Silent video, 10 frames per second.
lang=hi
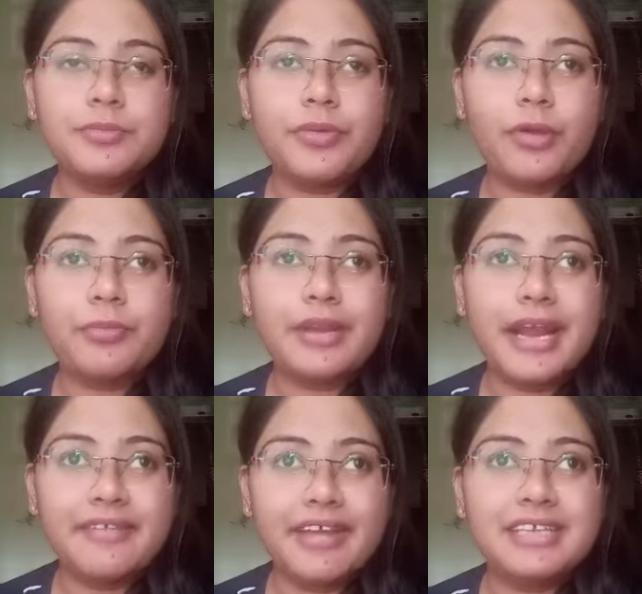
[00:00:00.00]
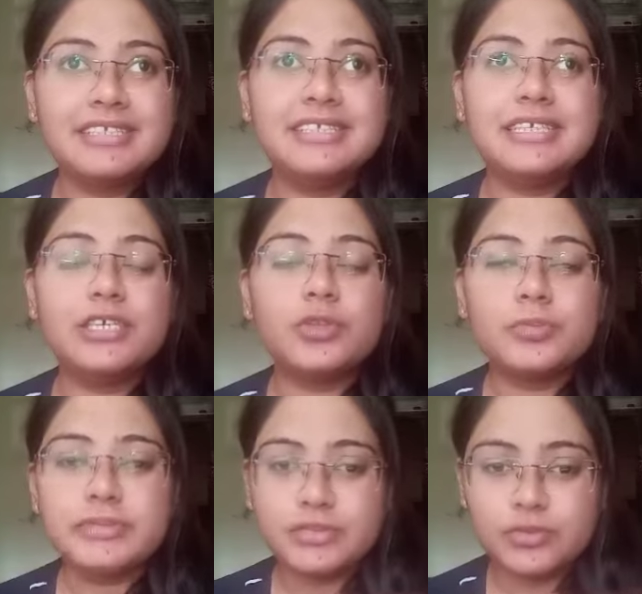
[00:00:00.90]
प्रॉपर एडवाइस दी कि
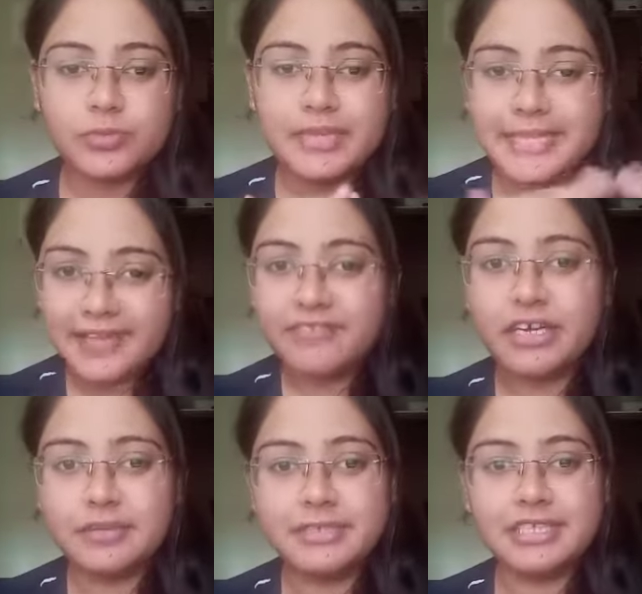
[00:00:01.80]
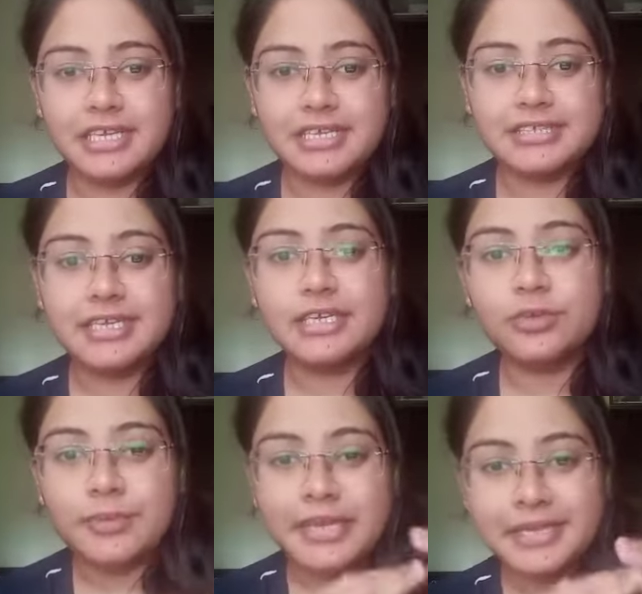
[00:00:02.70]
तुम तुम्हें ये फील्ड में जाना चाहिए
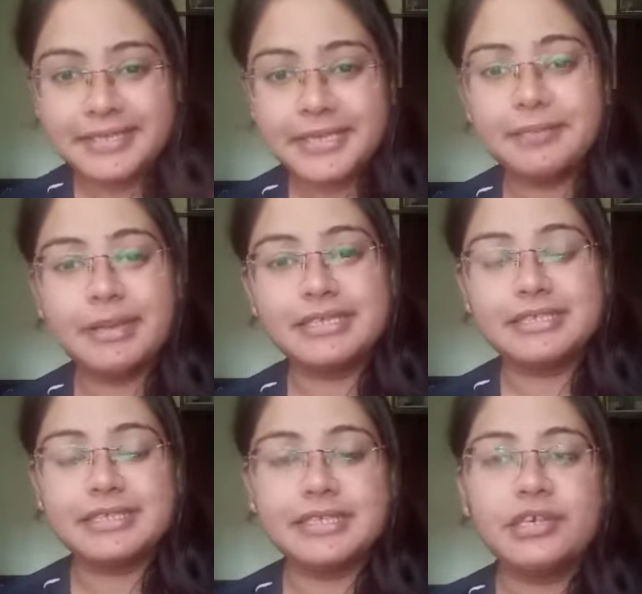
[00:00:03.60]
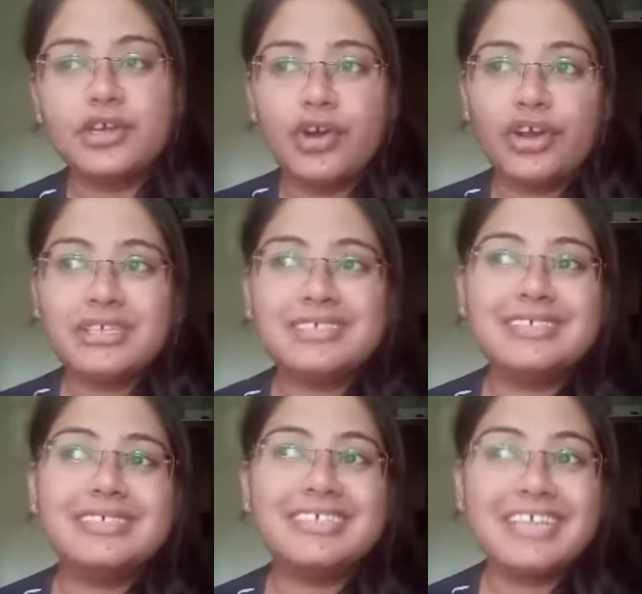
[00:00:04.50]
तुम्हारे लिए ये बेस्ट है और सर